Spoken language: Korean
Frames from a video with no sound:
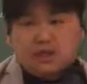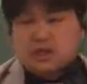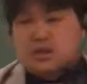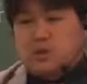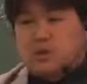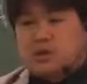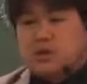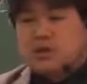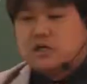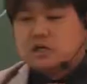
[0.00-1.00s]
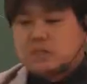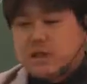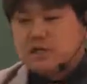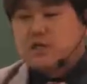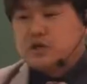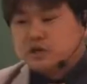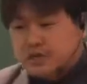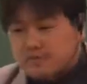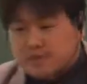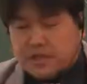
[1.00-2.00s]
근데 요거를 special
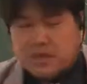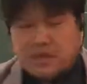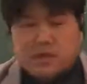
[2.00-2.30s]
something